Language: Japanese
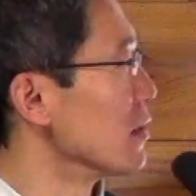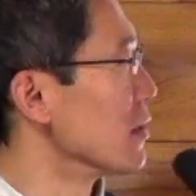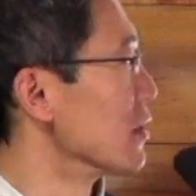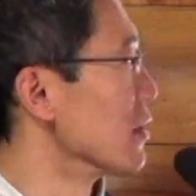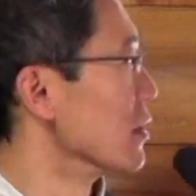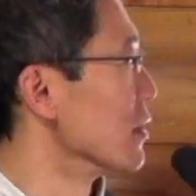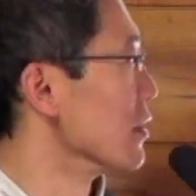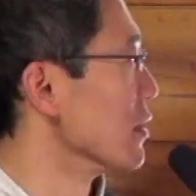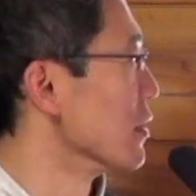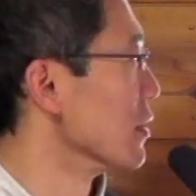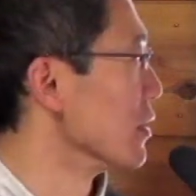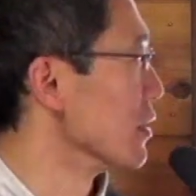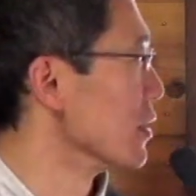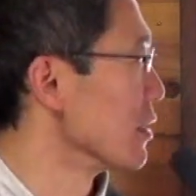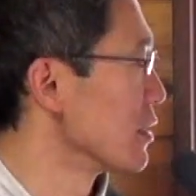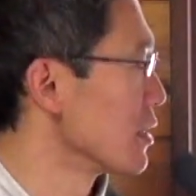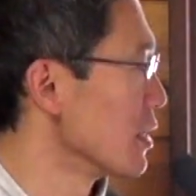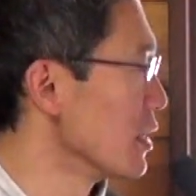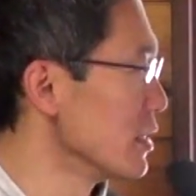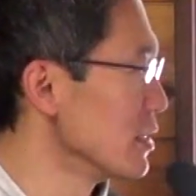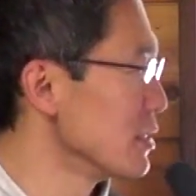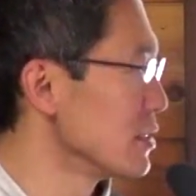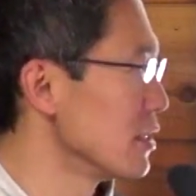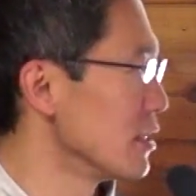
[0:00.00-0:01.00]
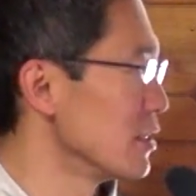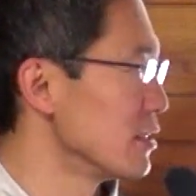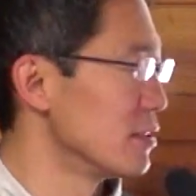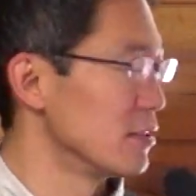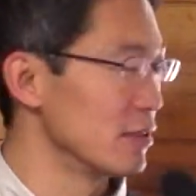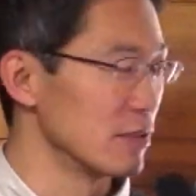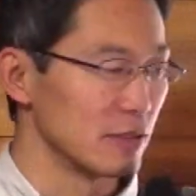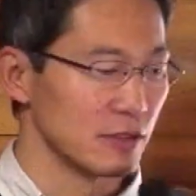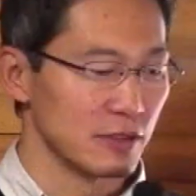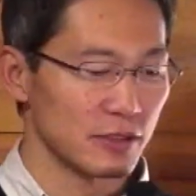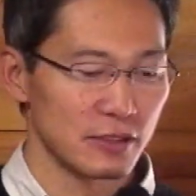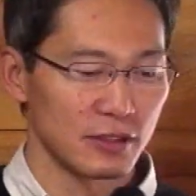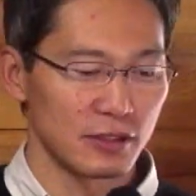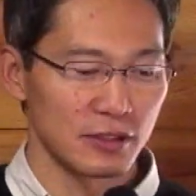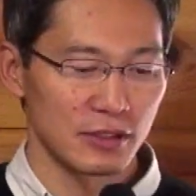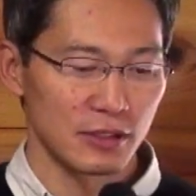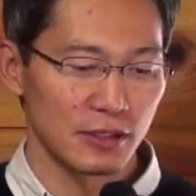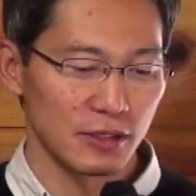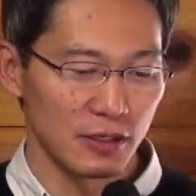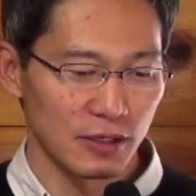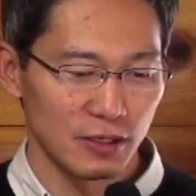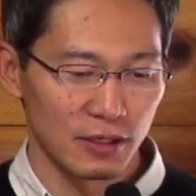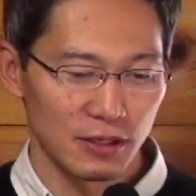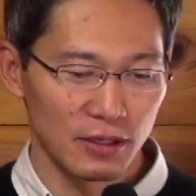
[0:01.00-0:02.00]
えー、感謝しつつ
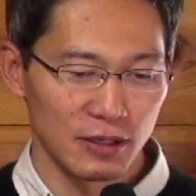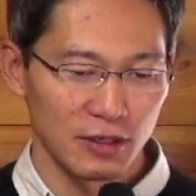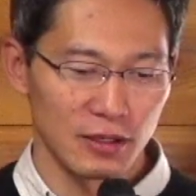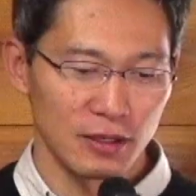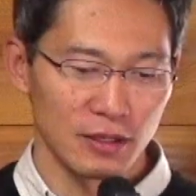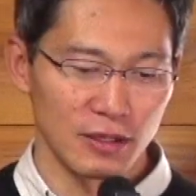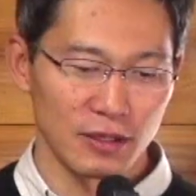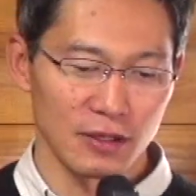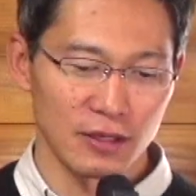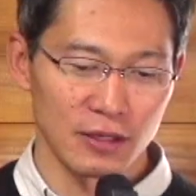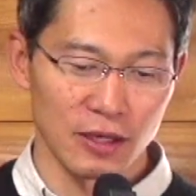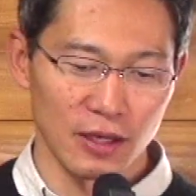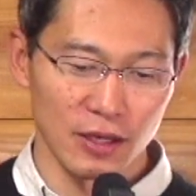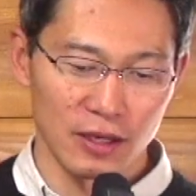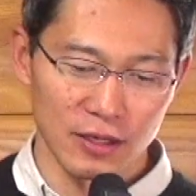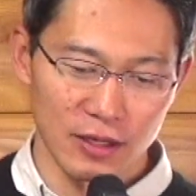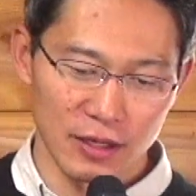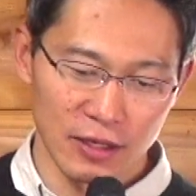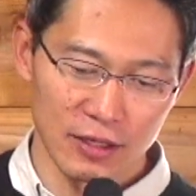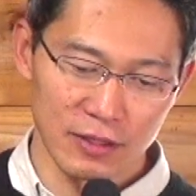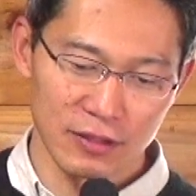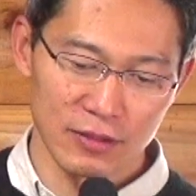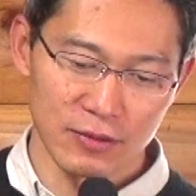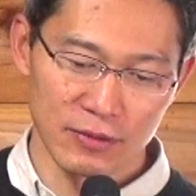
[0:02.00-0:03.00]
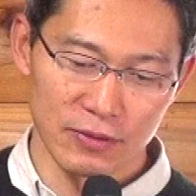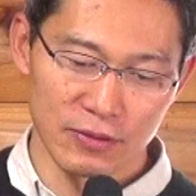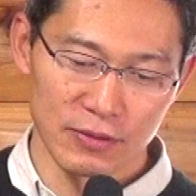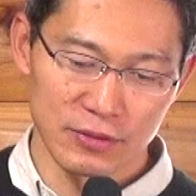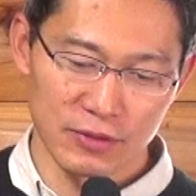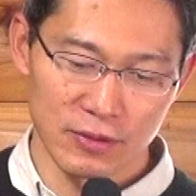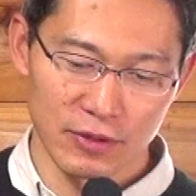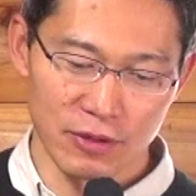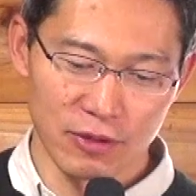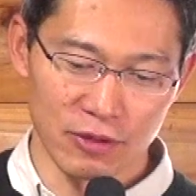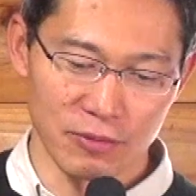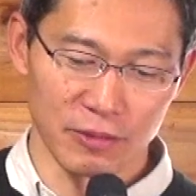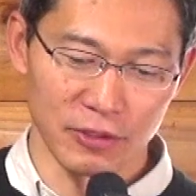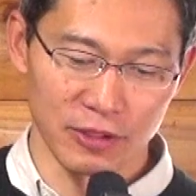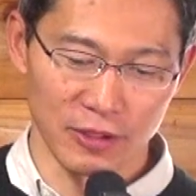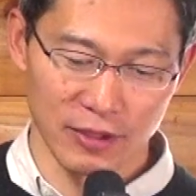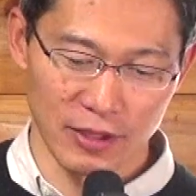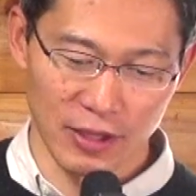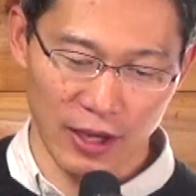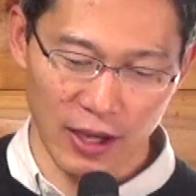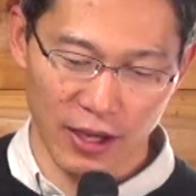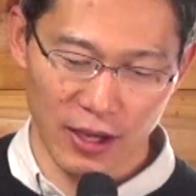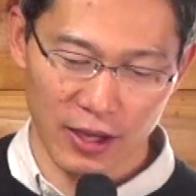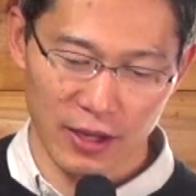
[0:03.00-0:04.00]
経験と恐れを持っ
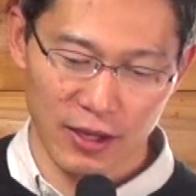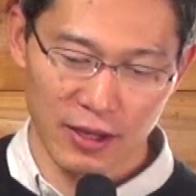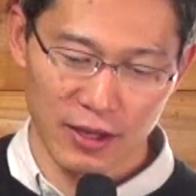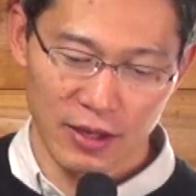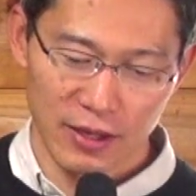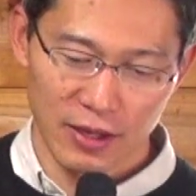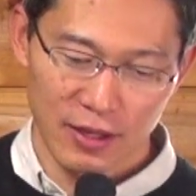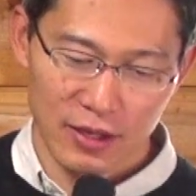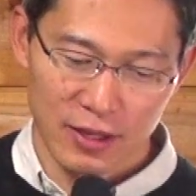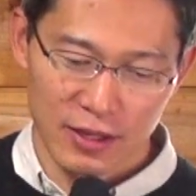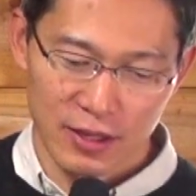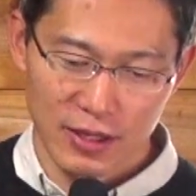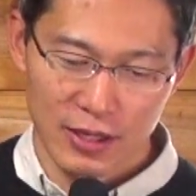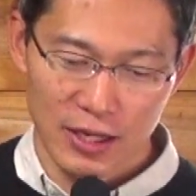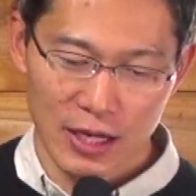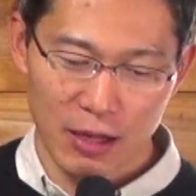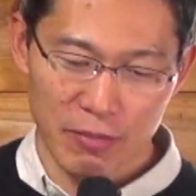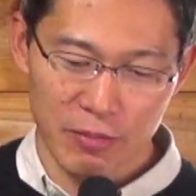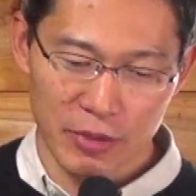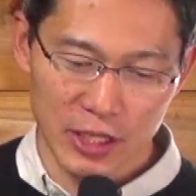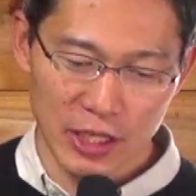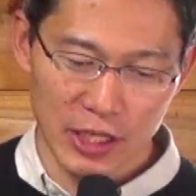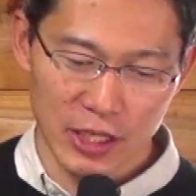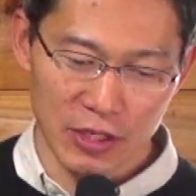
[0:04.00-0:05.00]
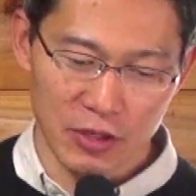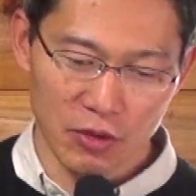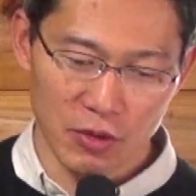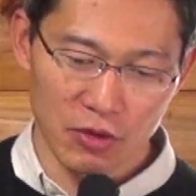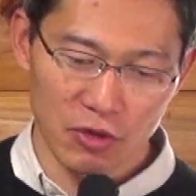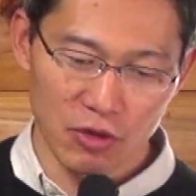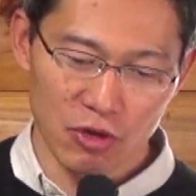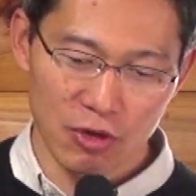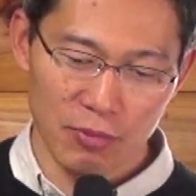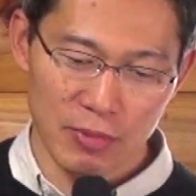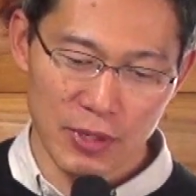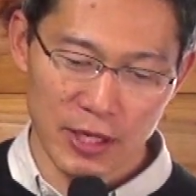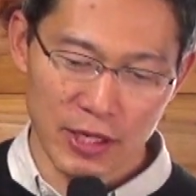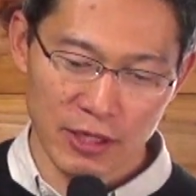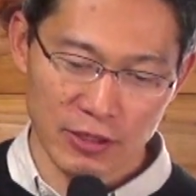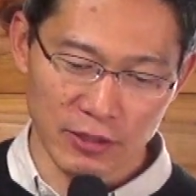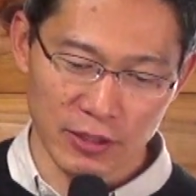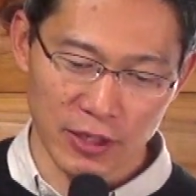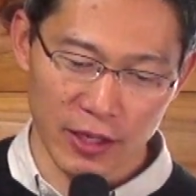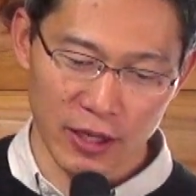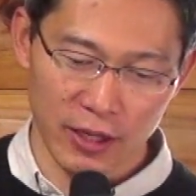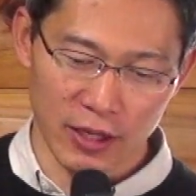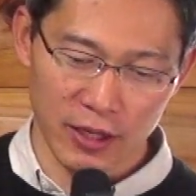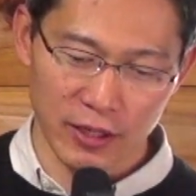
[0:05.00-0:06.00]
て神に喜ばれ
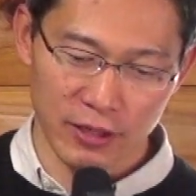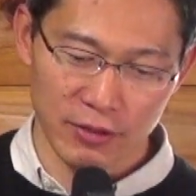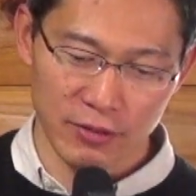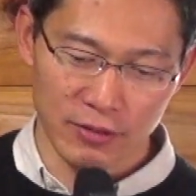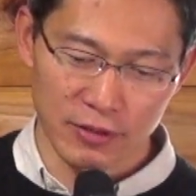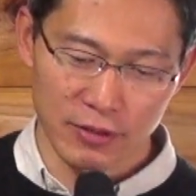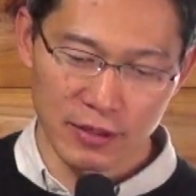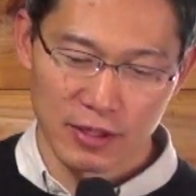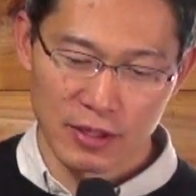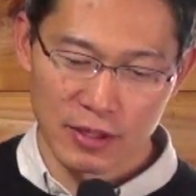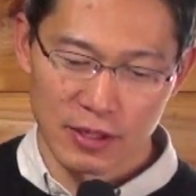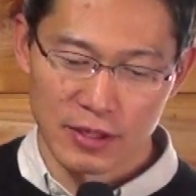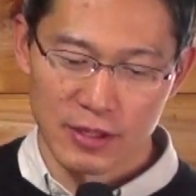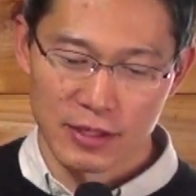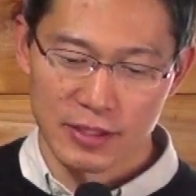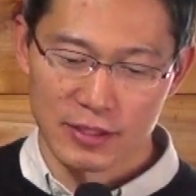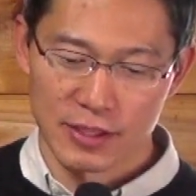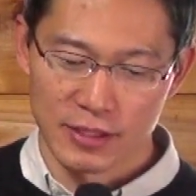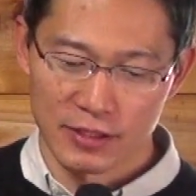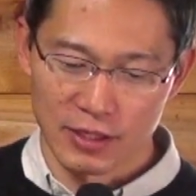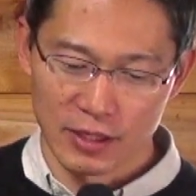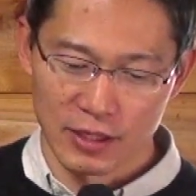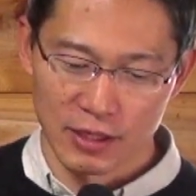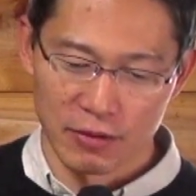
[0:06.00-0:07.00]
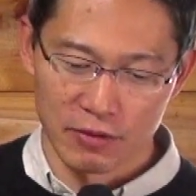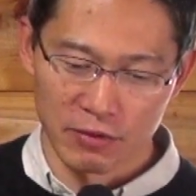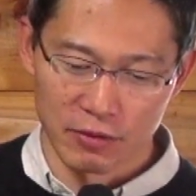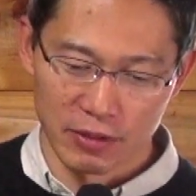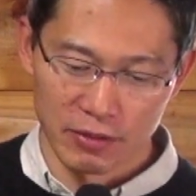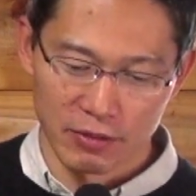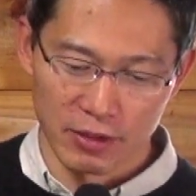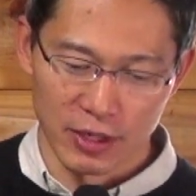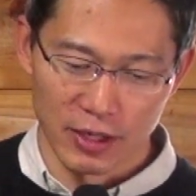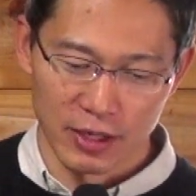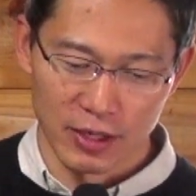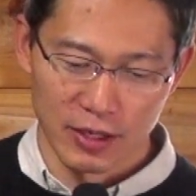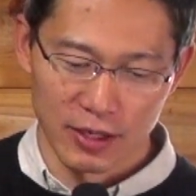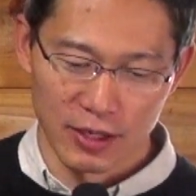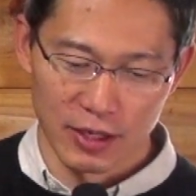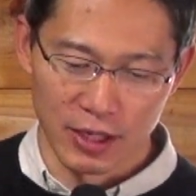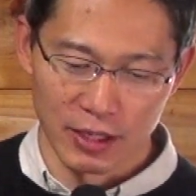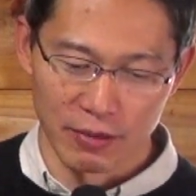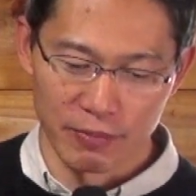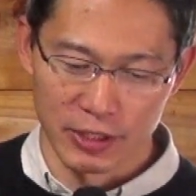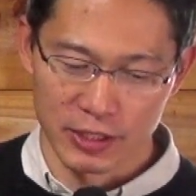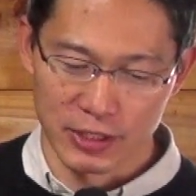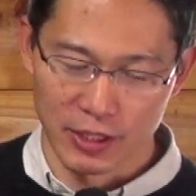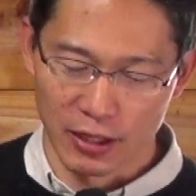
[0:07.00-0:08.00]
る礼拝を捧げようではあ
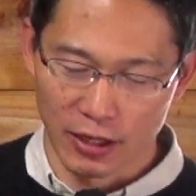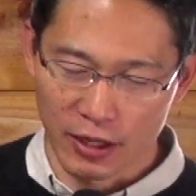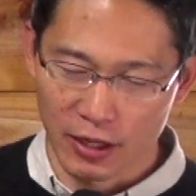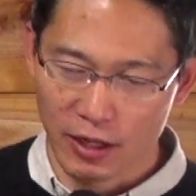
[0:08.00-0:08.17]
りません